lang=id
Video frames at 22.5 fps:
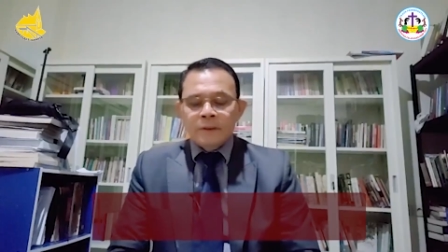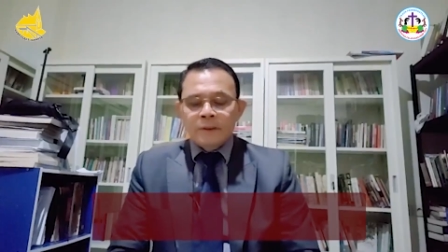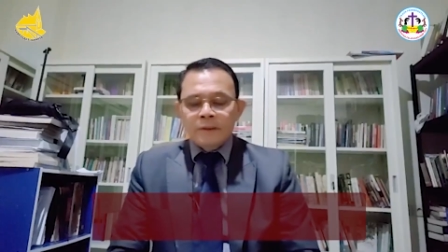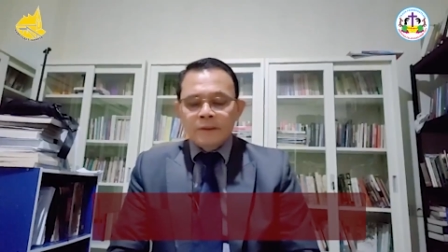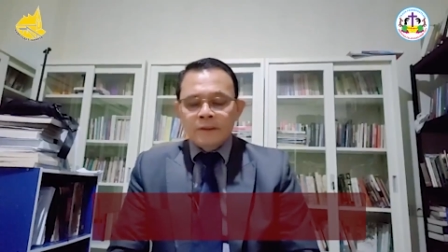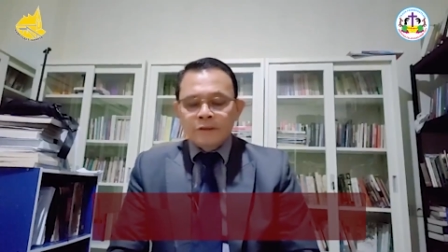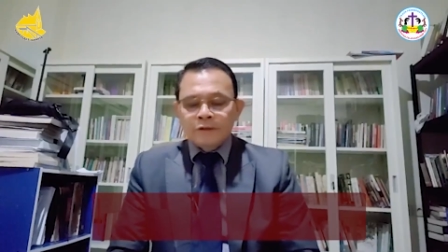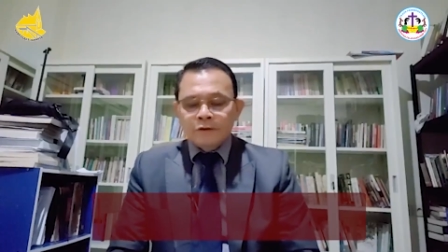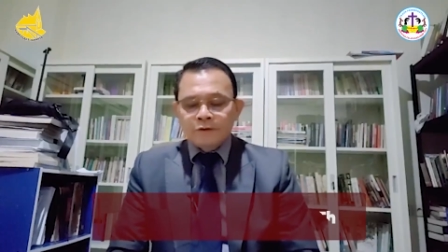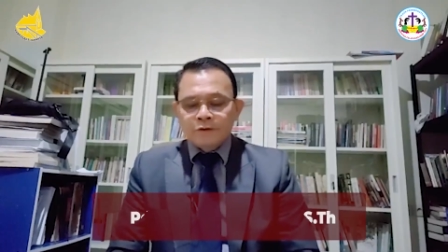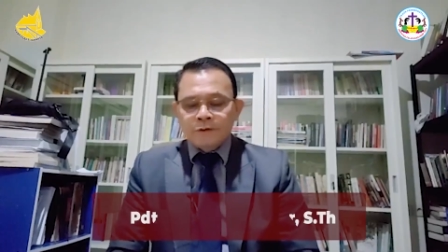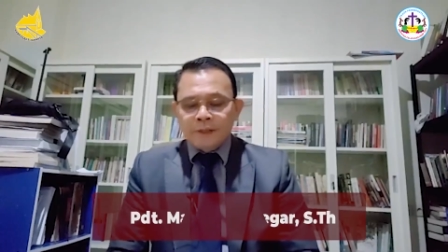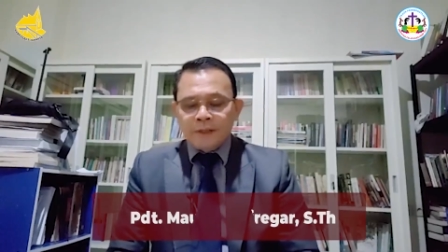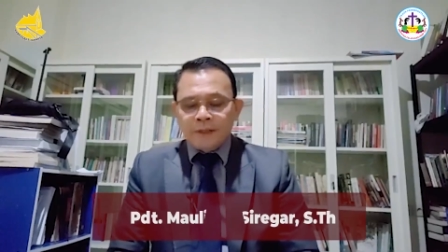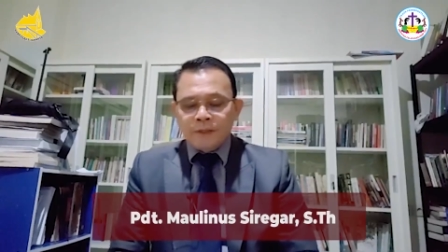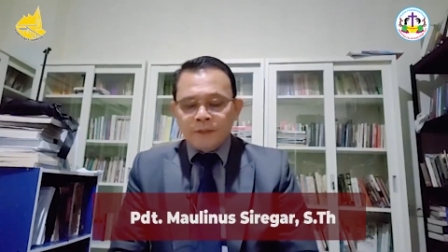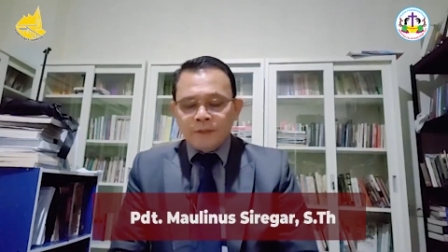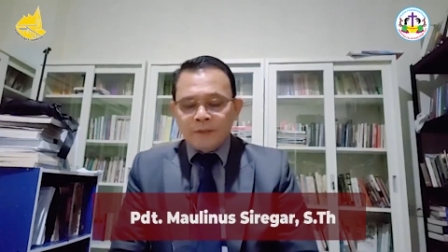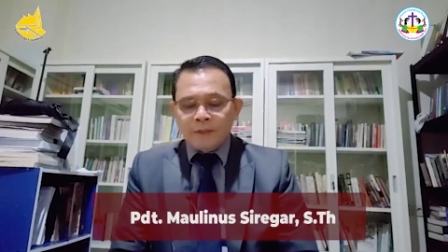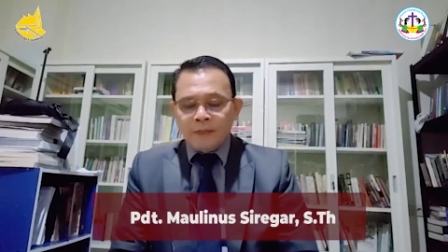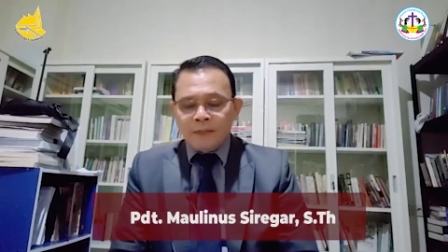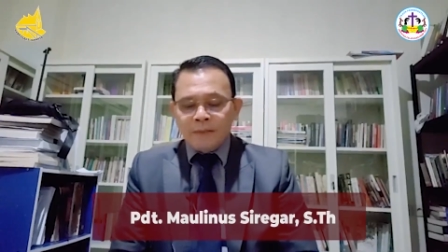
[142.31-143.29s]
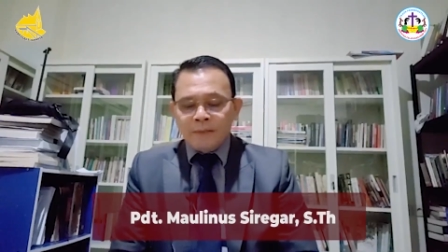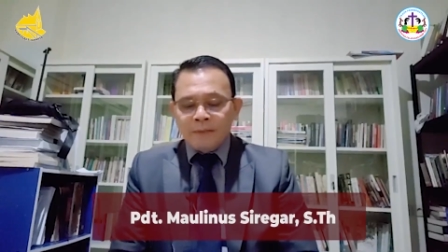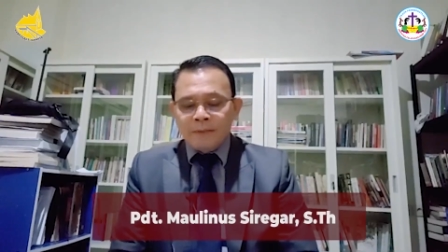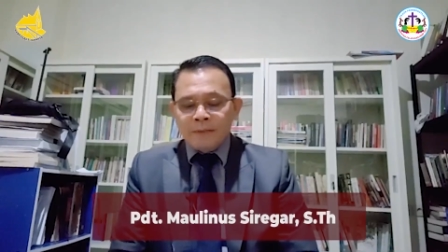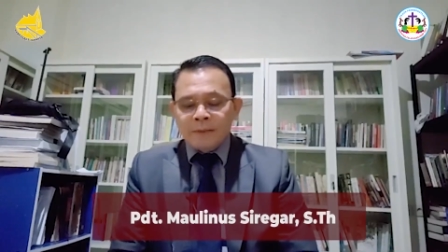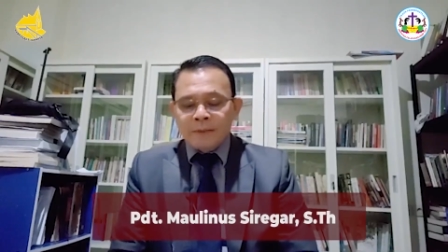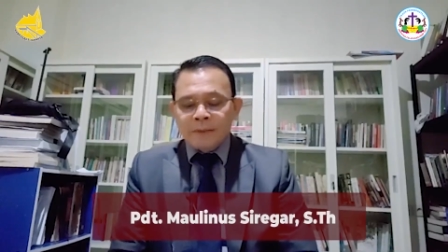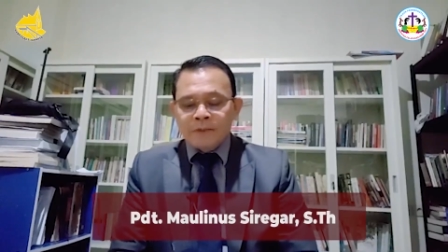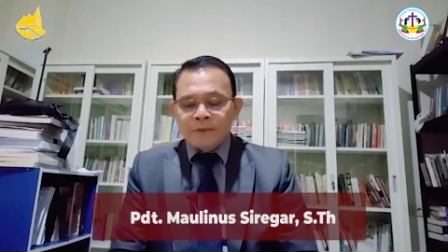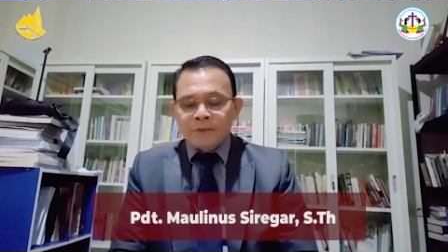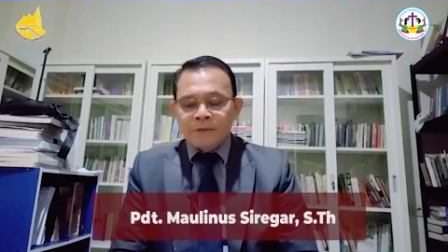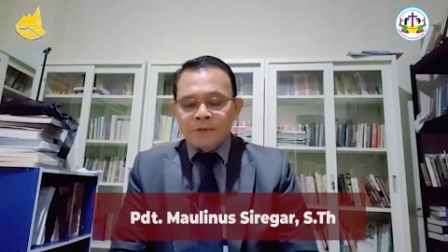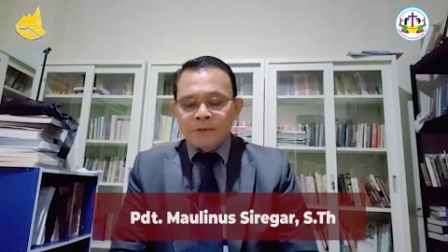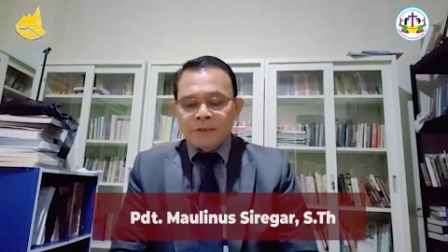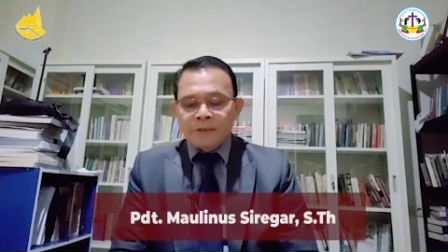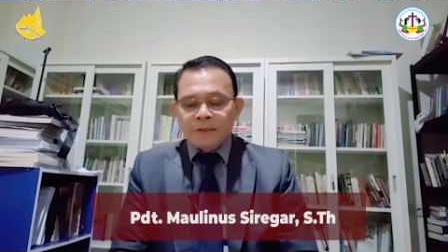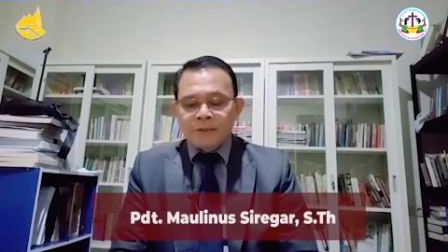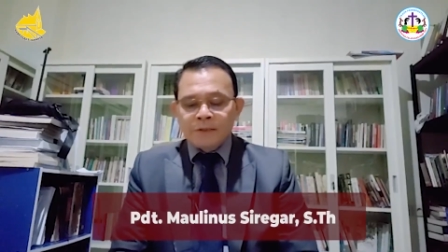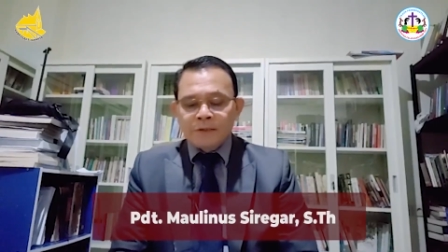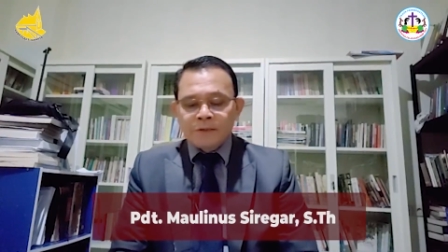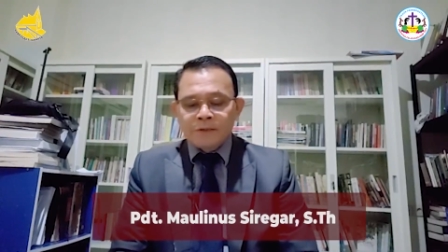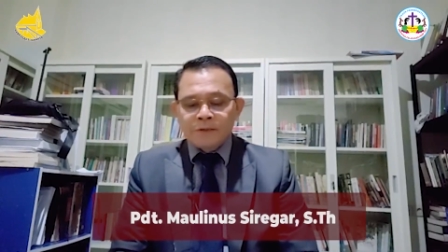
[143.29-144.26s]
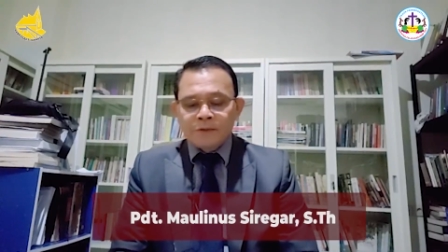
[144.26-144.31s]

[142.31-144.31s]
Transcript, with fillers: Saudaraku dalam Kristus Yesus,